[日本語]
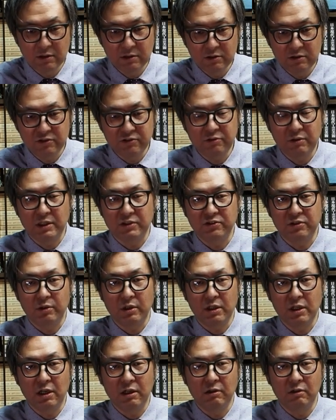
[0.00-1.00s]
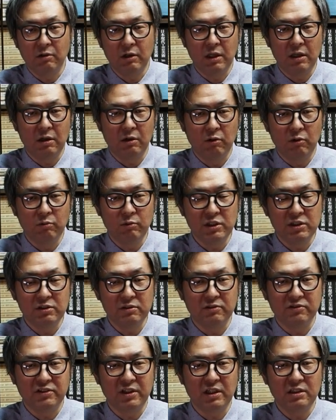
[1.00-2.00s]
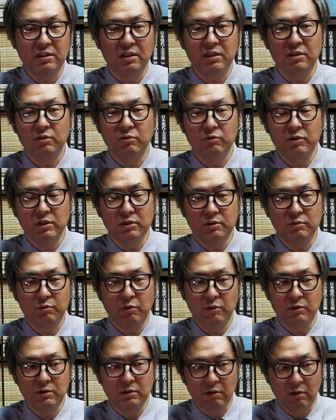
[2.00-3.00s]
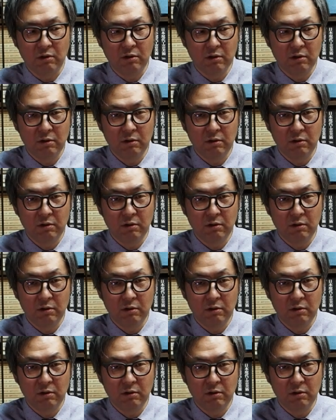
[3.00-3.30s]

実はそれが、えー、おめしの最大のウィークポイント。